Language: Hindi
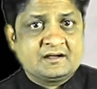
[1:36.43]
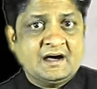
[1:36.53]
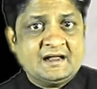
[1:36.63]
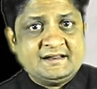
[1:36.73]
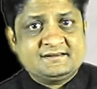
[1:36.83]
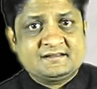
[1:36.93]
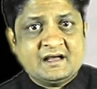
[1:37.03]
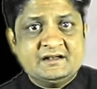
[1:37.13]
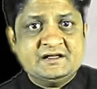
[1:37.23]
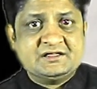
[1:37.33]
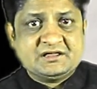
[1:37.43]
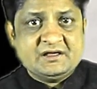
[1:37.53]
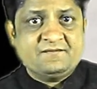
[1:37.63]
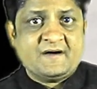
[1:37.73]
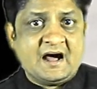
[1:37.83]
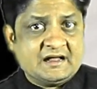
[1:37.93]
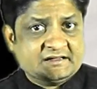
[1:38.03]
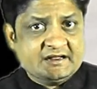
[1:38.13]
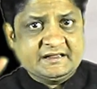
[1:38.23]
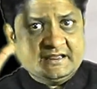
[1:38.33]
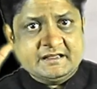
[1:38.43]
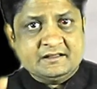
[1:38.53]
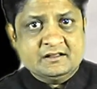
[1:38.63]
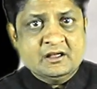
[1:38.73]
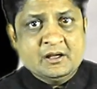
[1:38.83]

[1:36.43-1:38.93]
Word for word: खालिस्तानी चीफ आतंकी